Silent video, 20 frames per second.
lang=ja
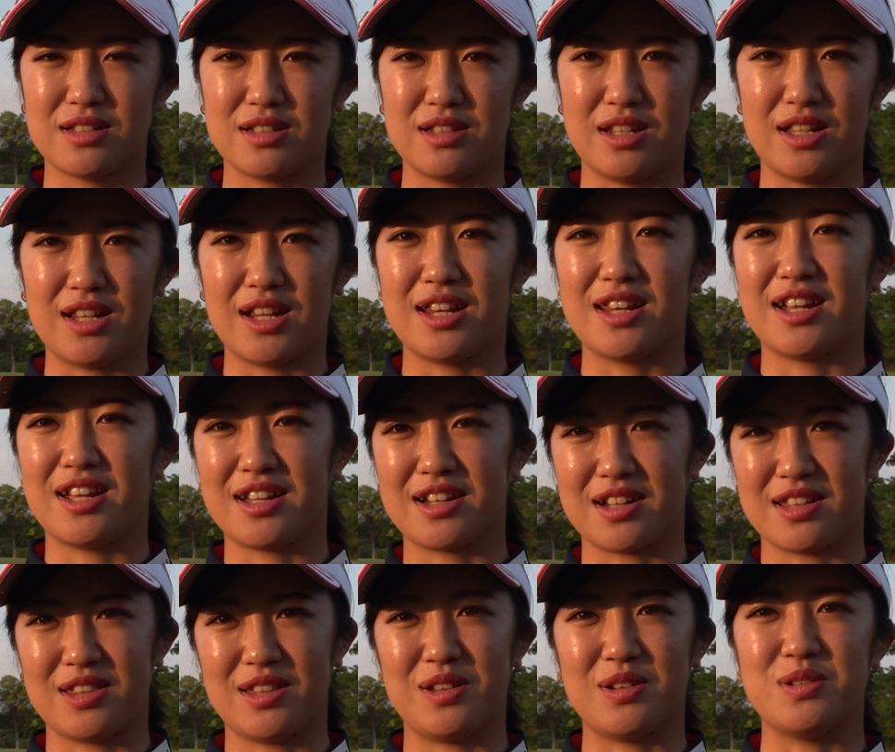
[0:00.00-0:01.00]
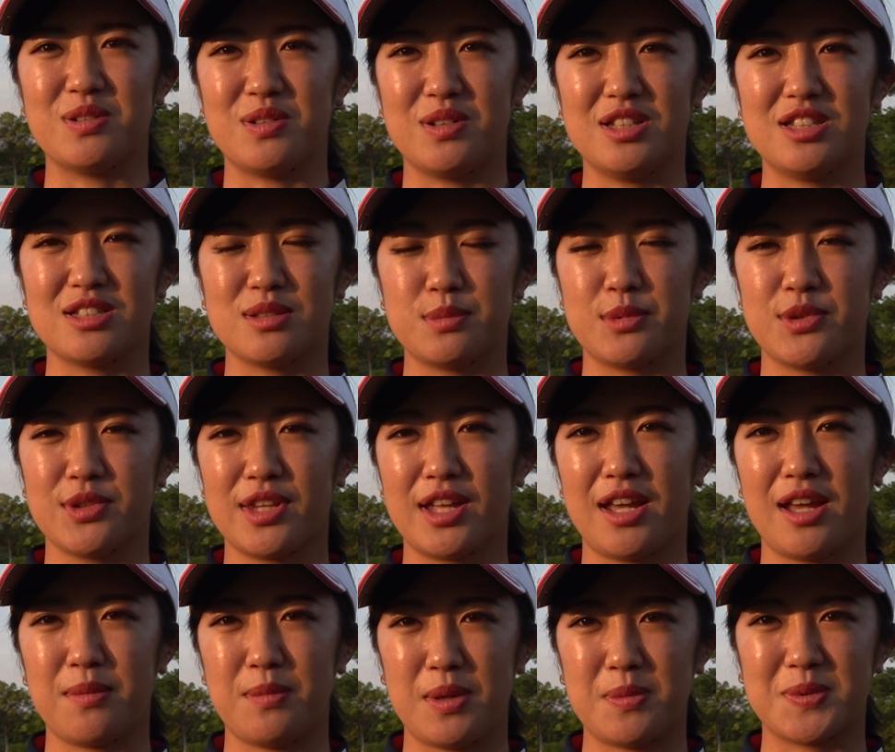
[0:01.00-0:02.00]
入れないかっていうのをいつも
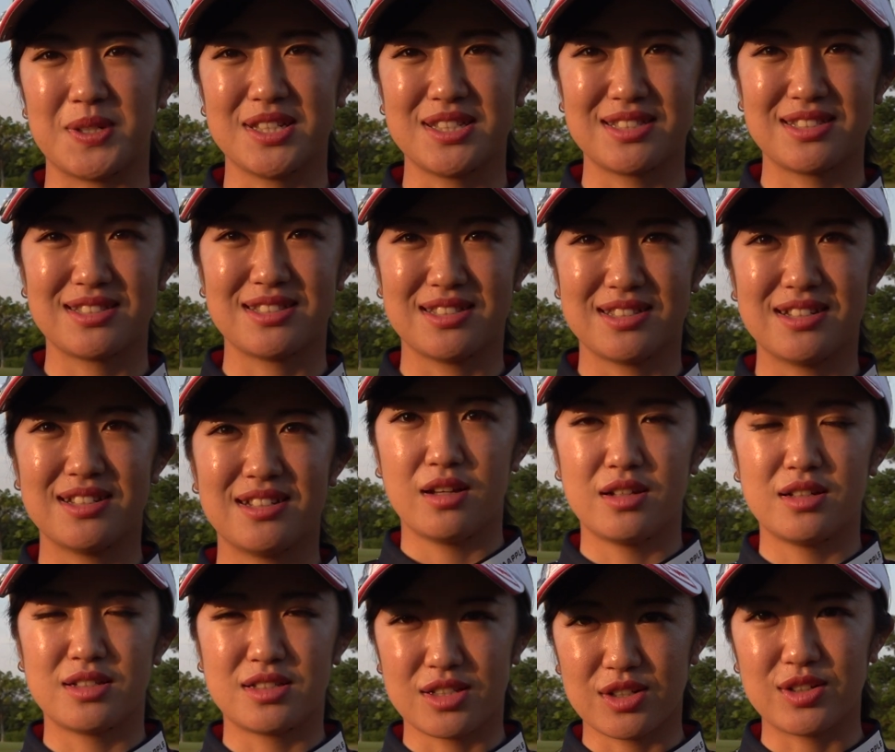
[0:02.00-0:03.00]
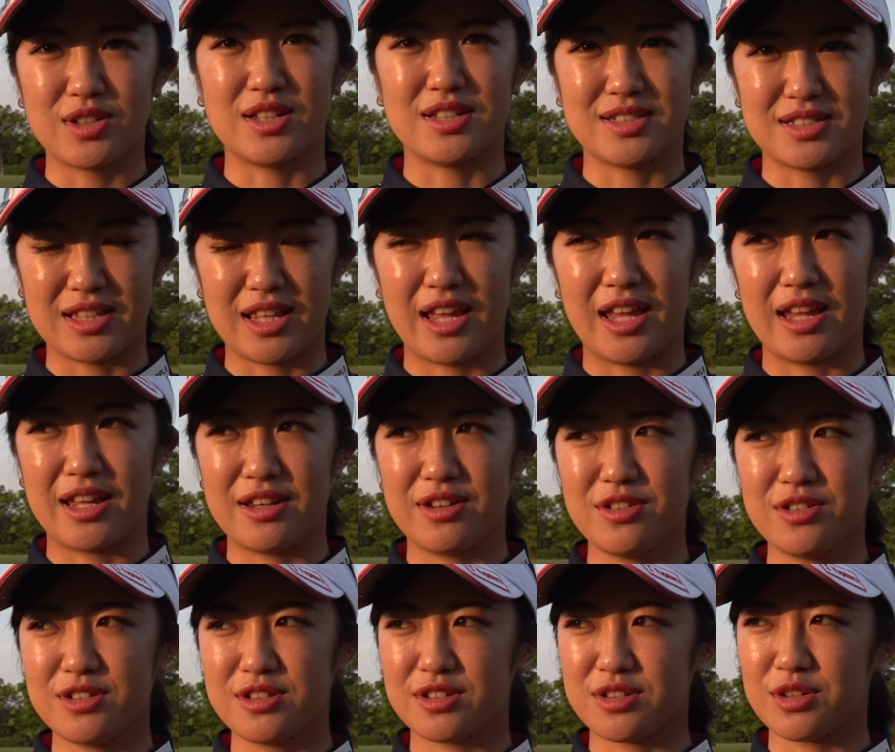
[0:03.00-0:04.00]
悩みますそうですね
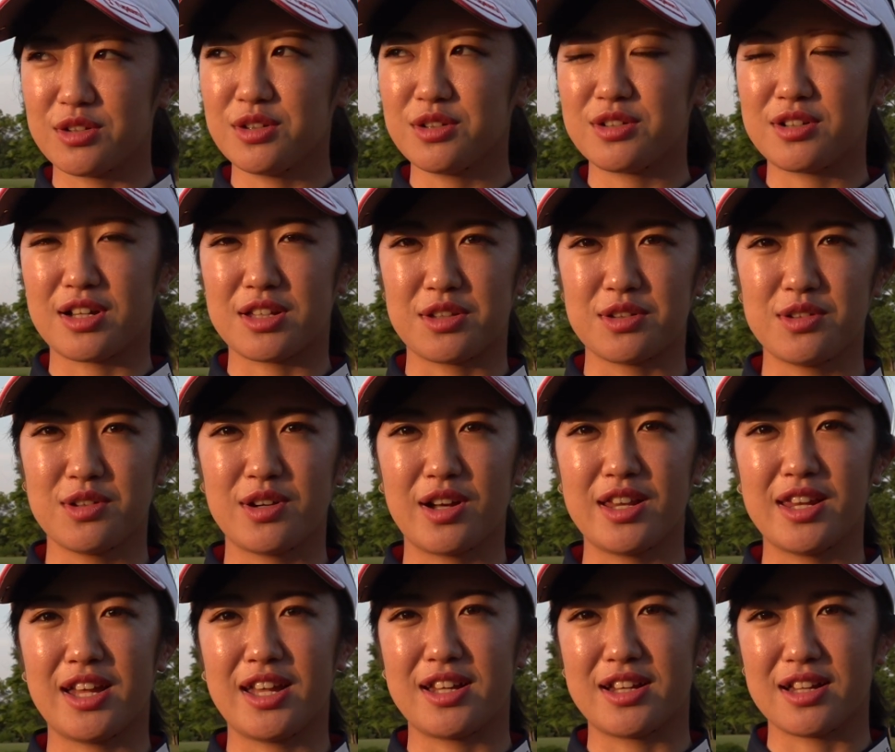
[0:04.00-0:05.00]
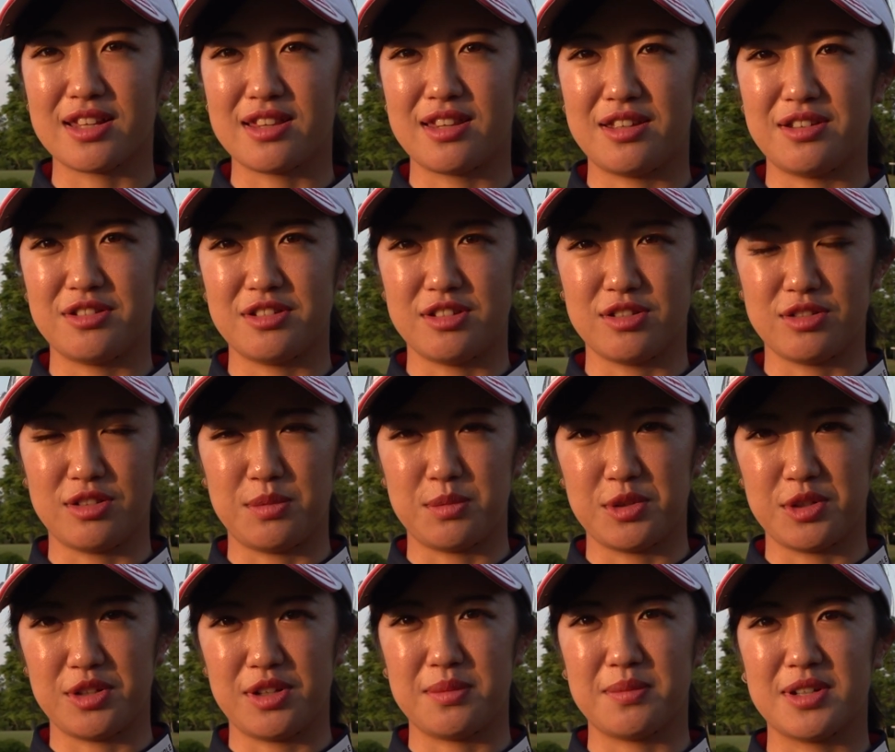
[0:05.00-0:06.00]
ロング届くか届かないかっていうのにも
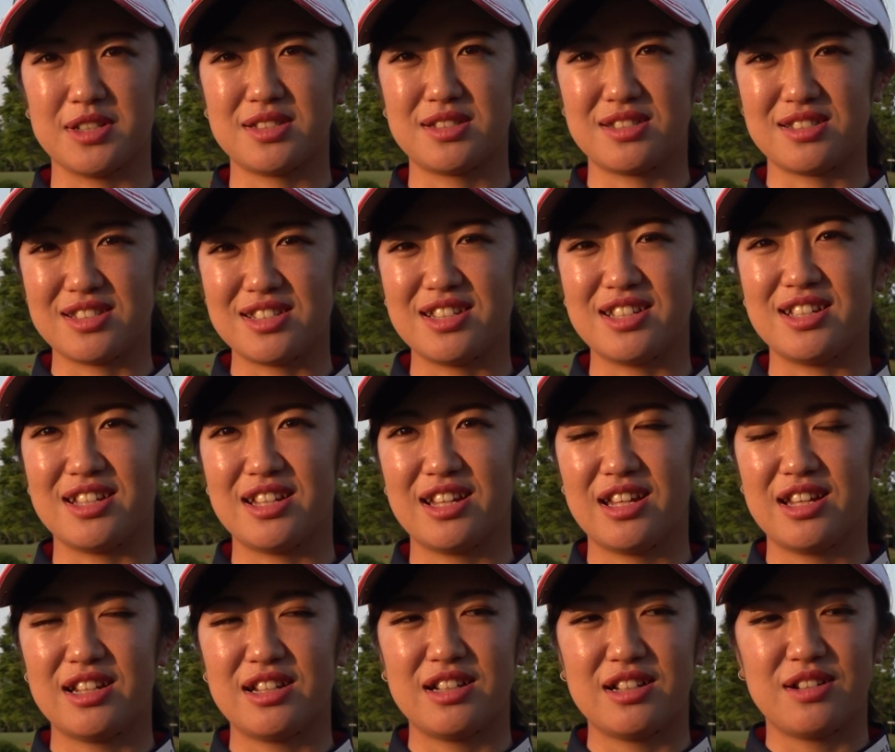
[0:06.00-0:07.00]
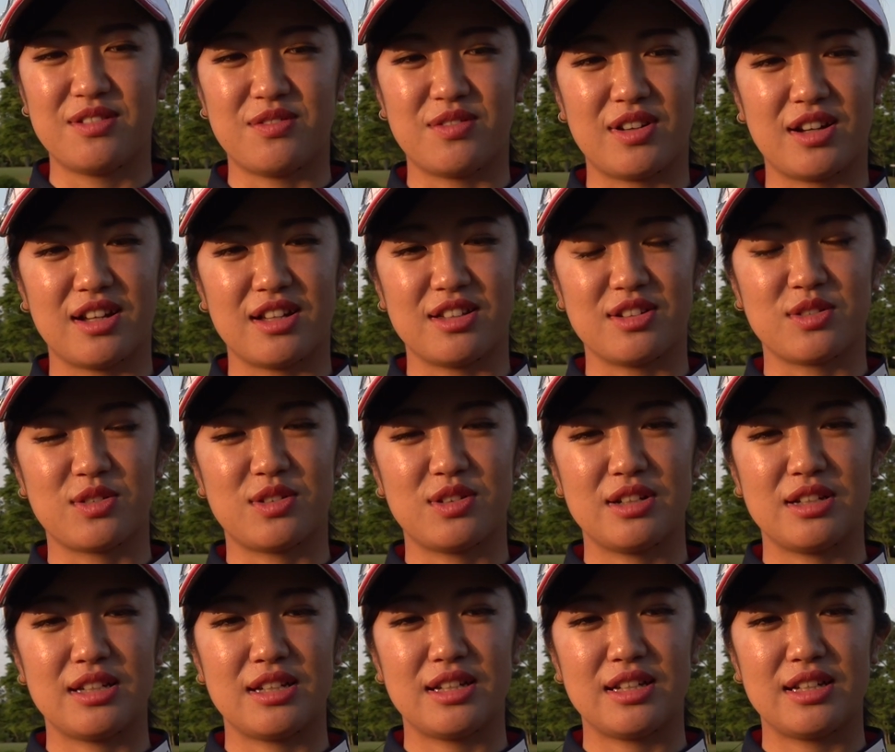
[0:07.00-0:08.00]
よりますし、まあ、残
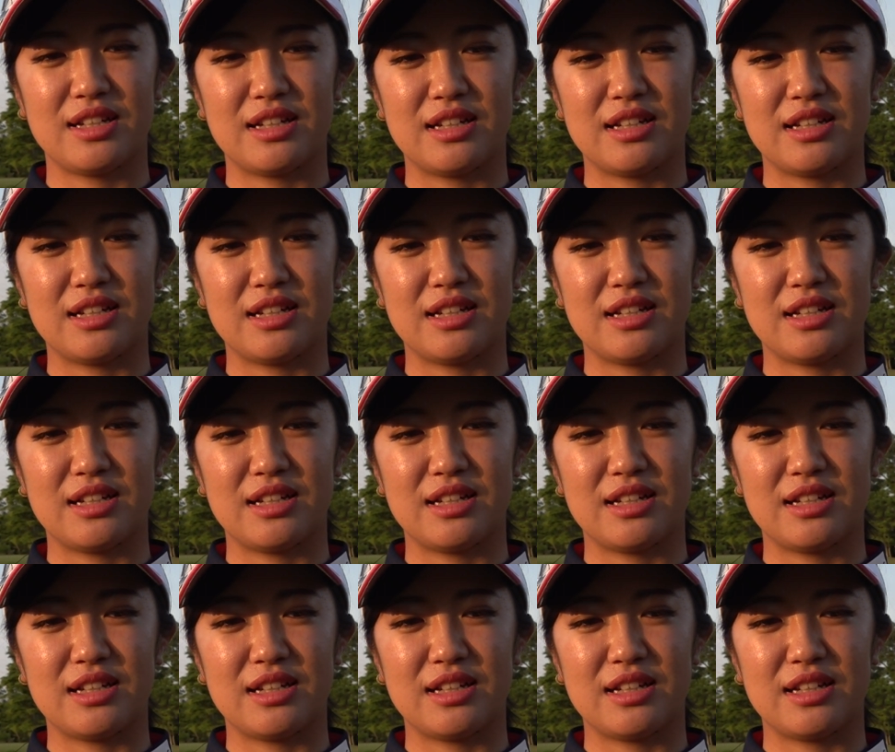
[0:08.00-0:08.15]
り